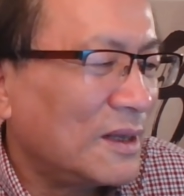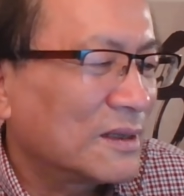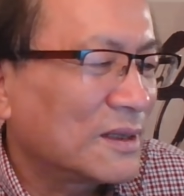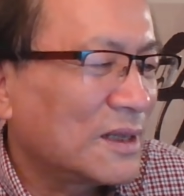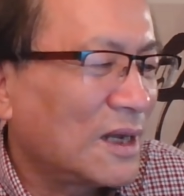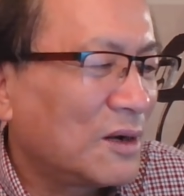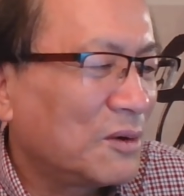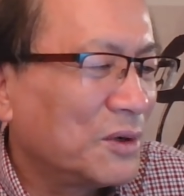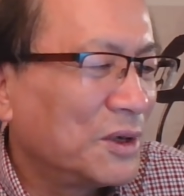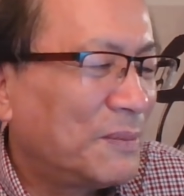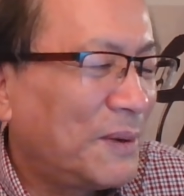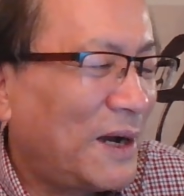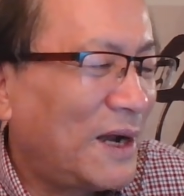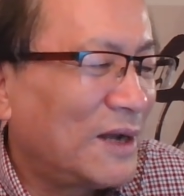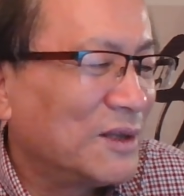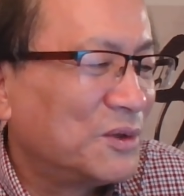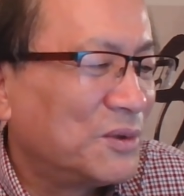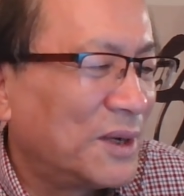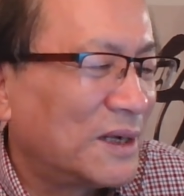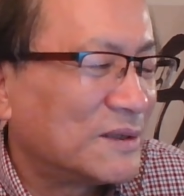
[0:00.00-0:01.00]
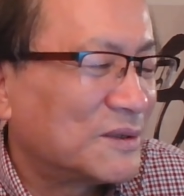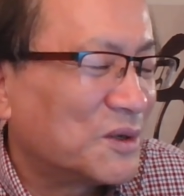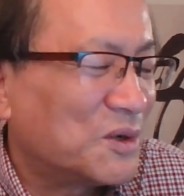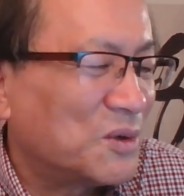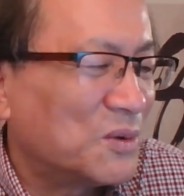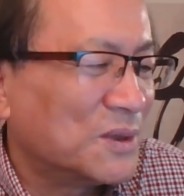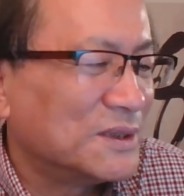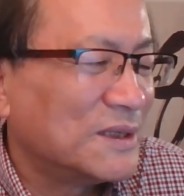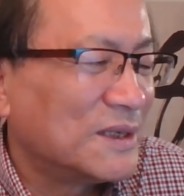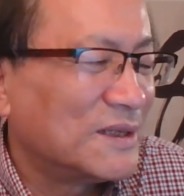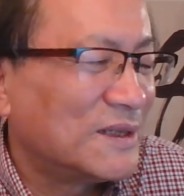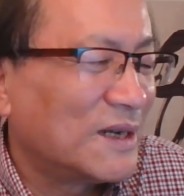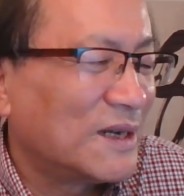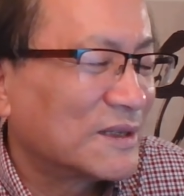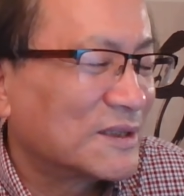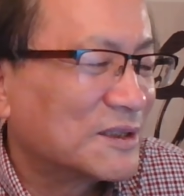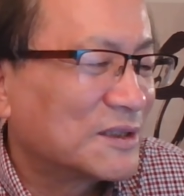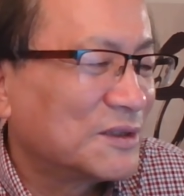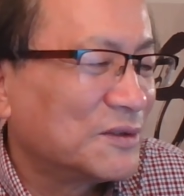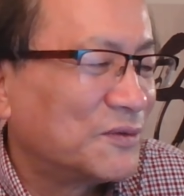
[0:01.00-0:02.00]
它会判断这火箭弹
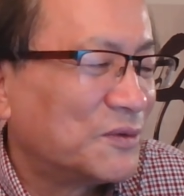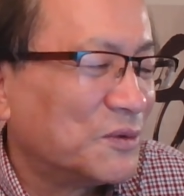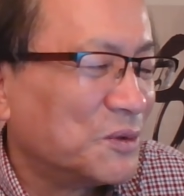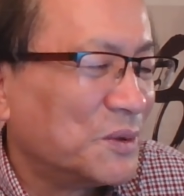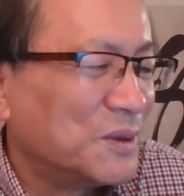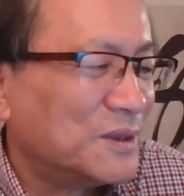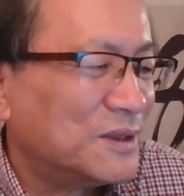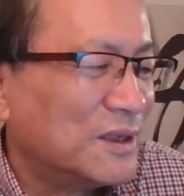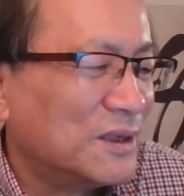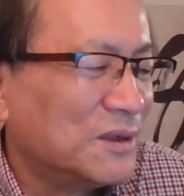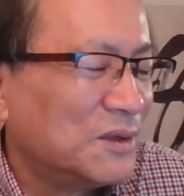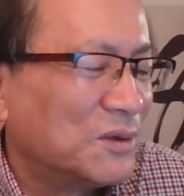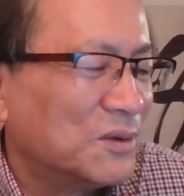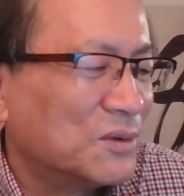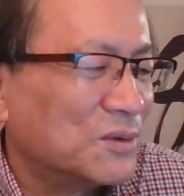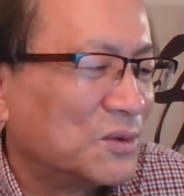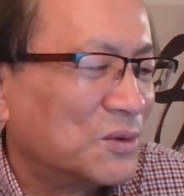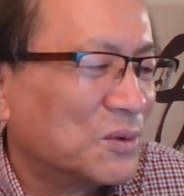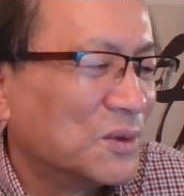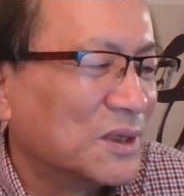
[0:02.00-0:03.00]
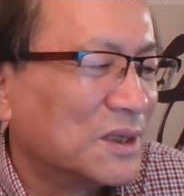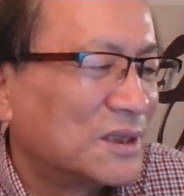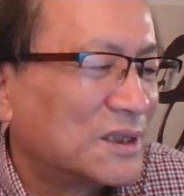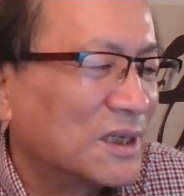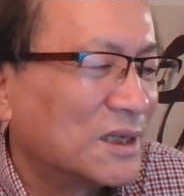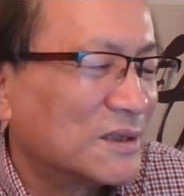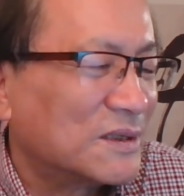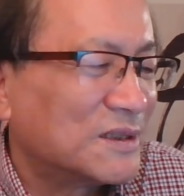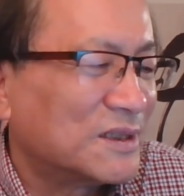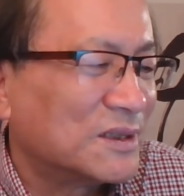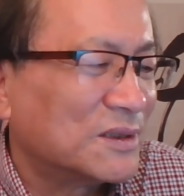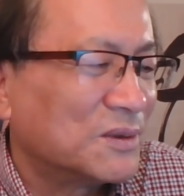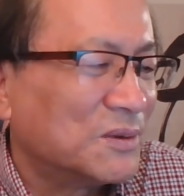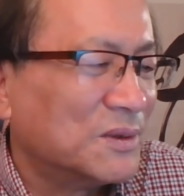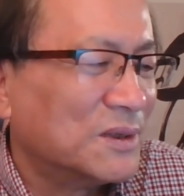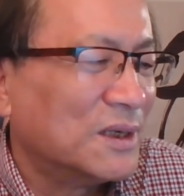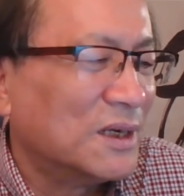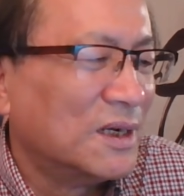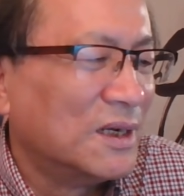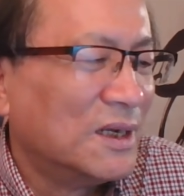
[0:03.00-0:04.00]
是否对人口多的城市
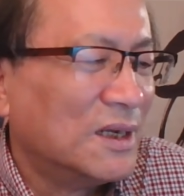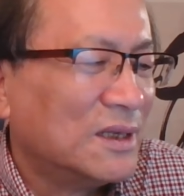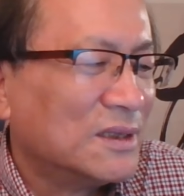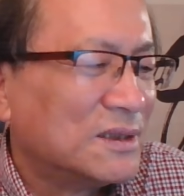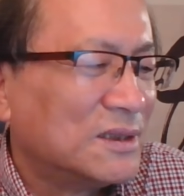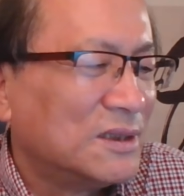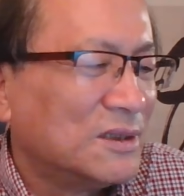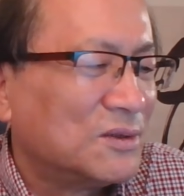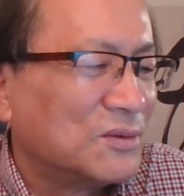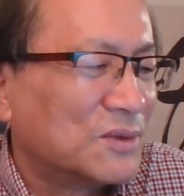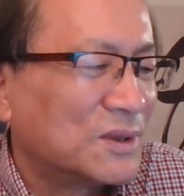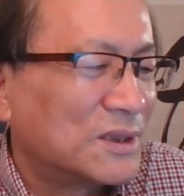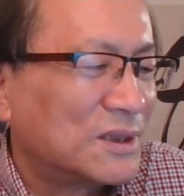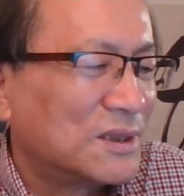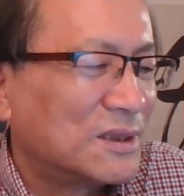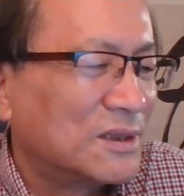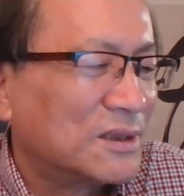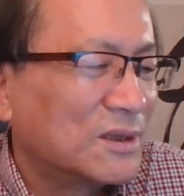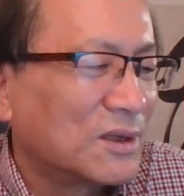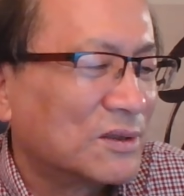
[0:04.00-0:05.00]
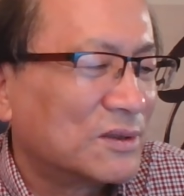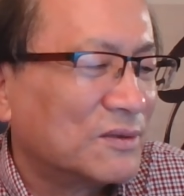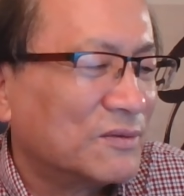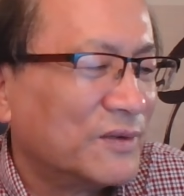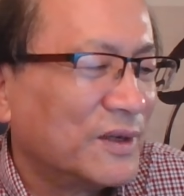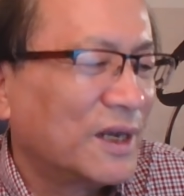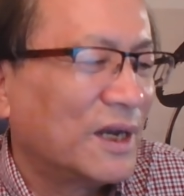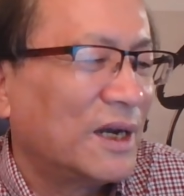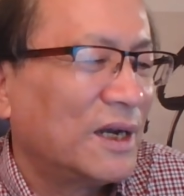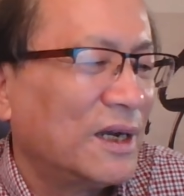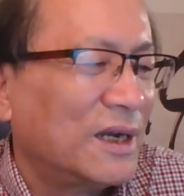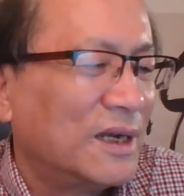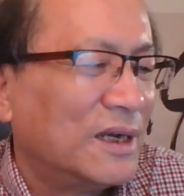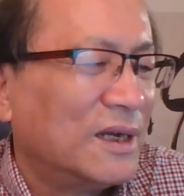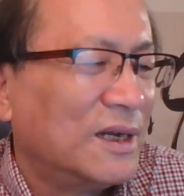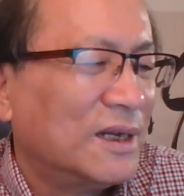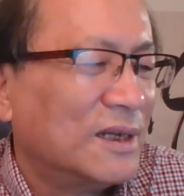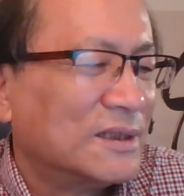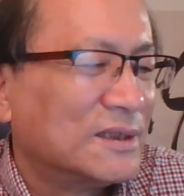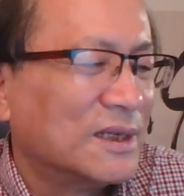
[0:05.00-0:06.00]
或。其所是造成危害，
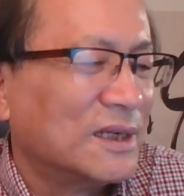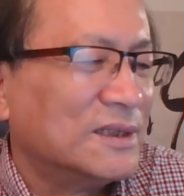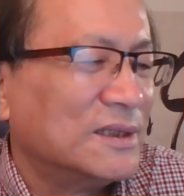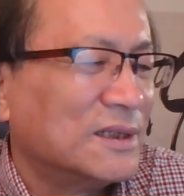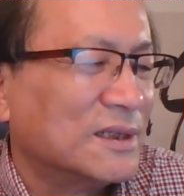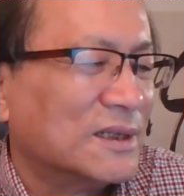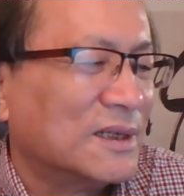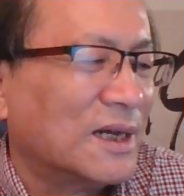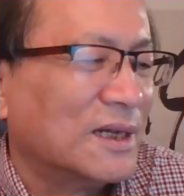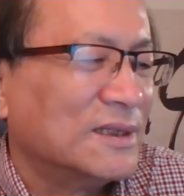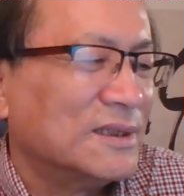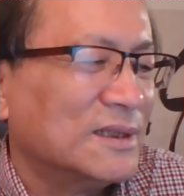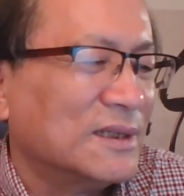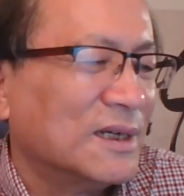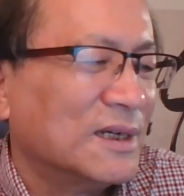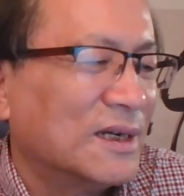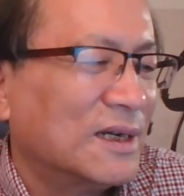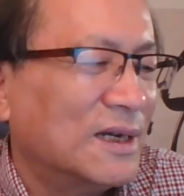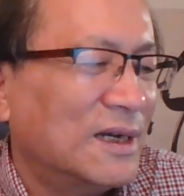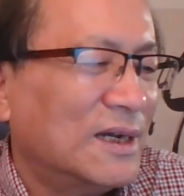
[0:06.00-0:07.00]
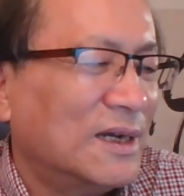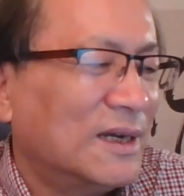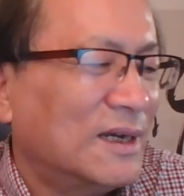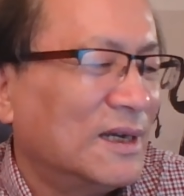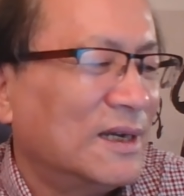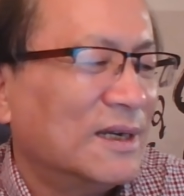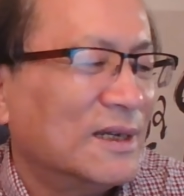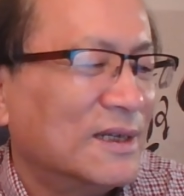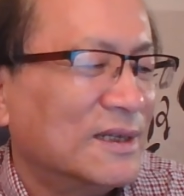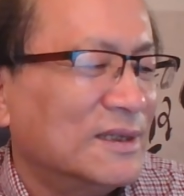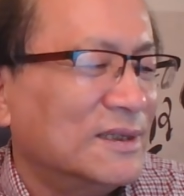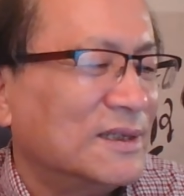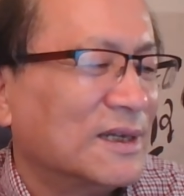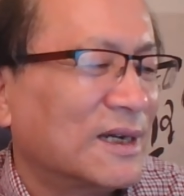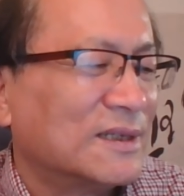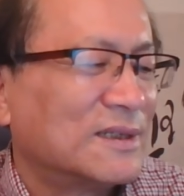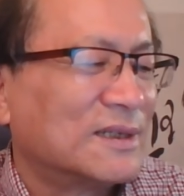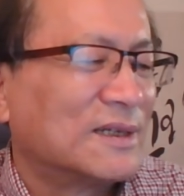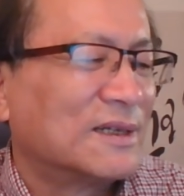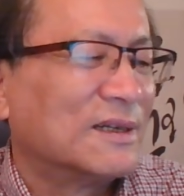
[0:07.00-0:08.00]
再进行拦截。你
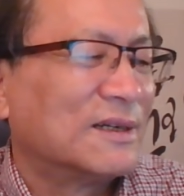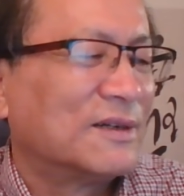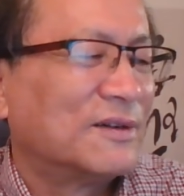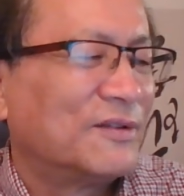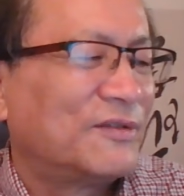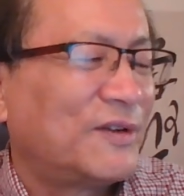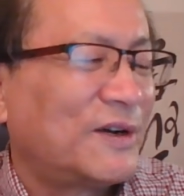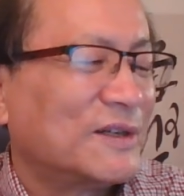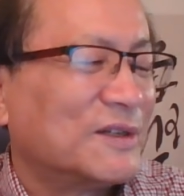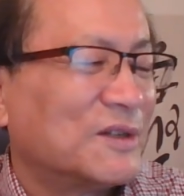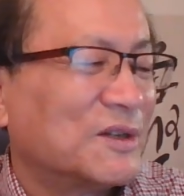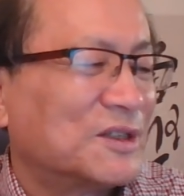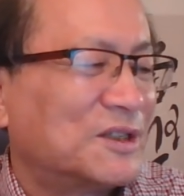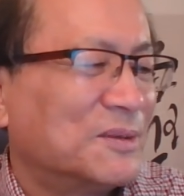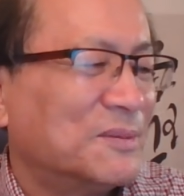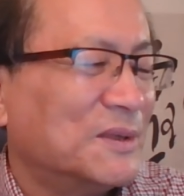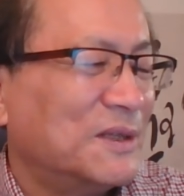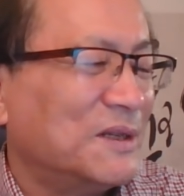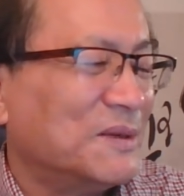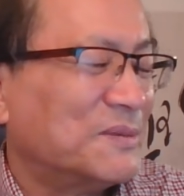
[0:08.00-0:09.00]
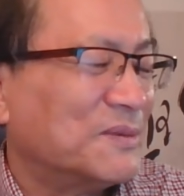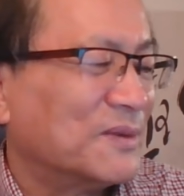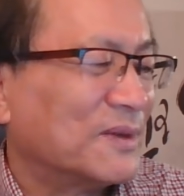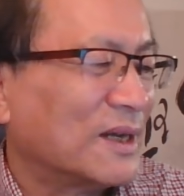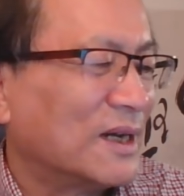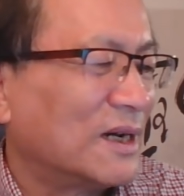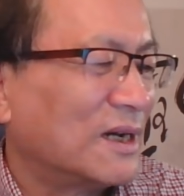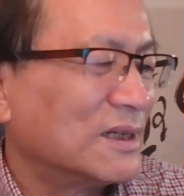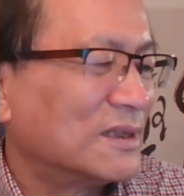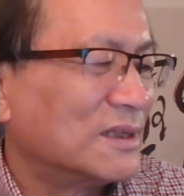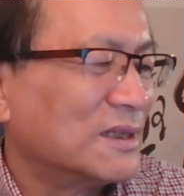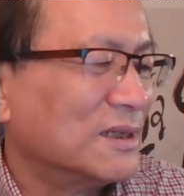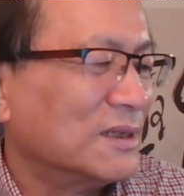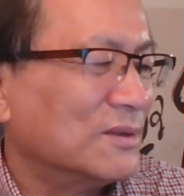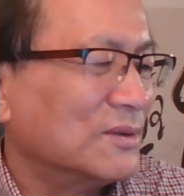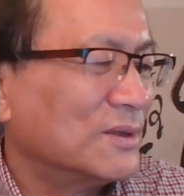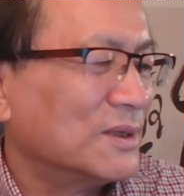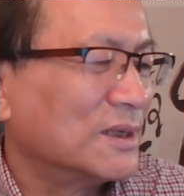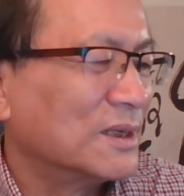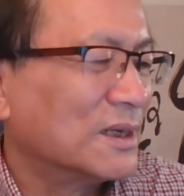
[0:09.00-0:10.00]
想这个发展到什么地步了啊？这里
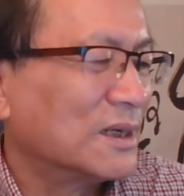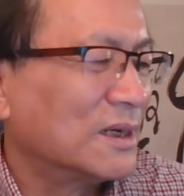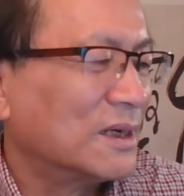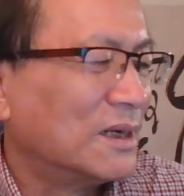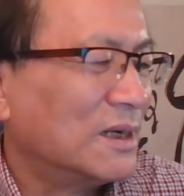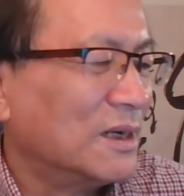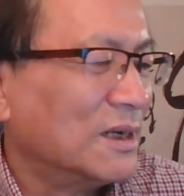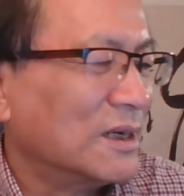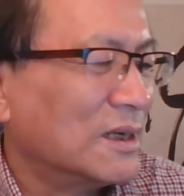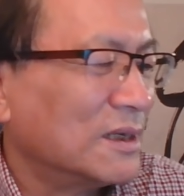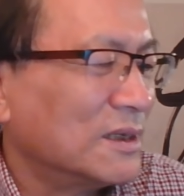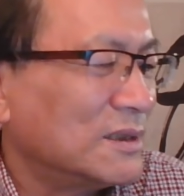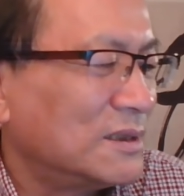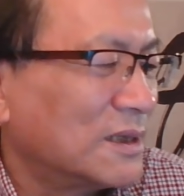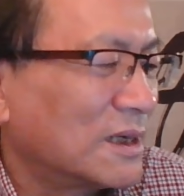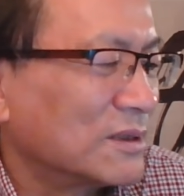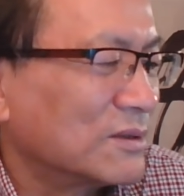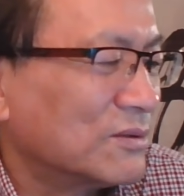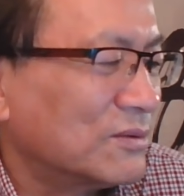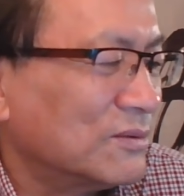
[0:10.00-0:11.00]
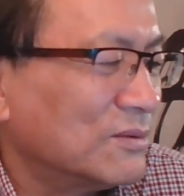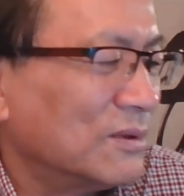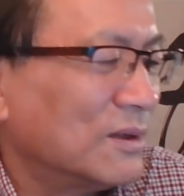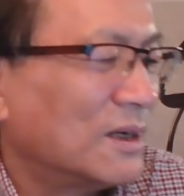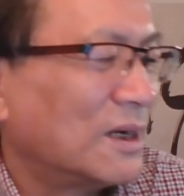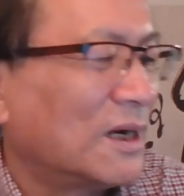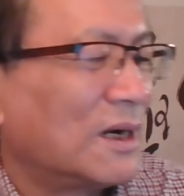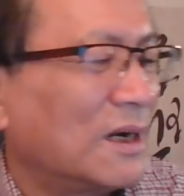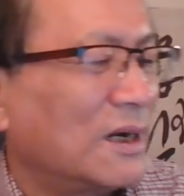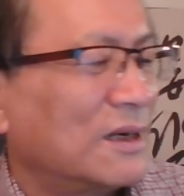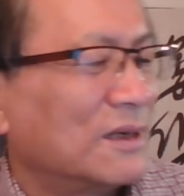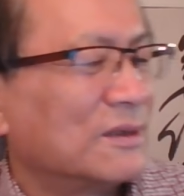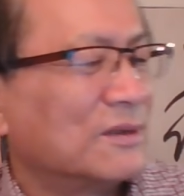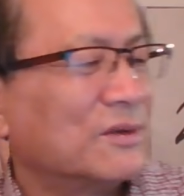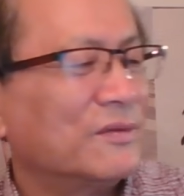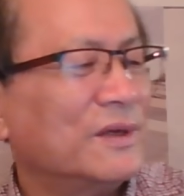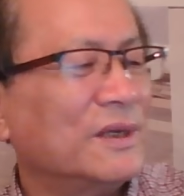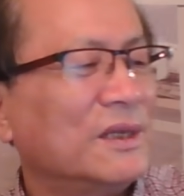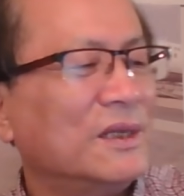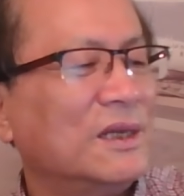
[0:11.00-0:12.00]
有一个一张图啊，
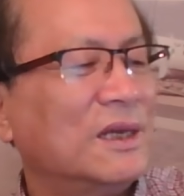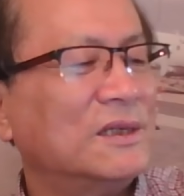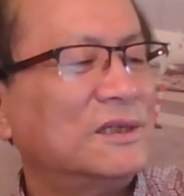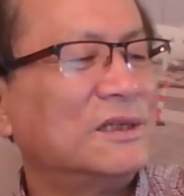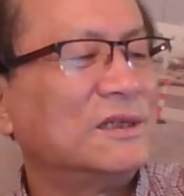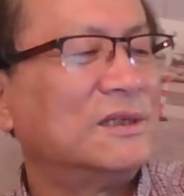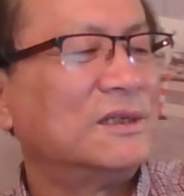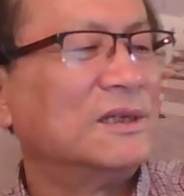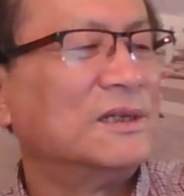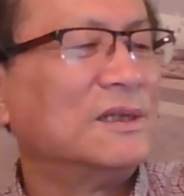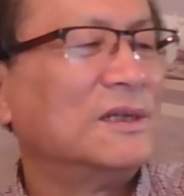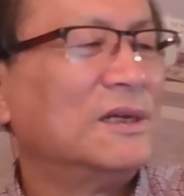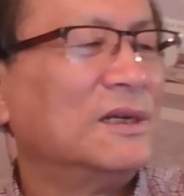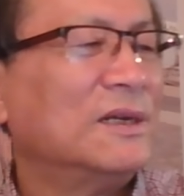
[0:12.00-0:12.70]
有一位年轻人，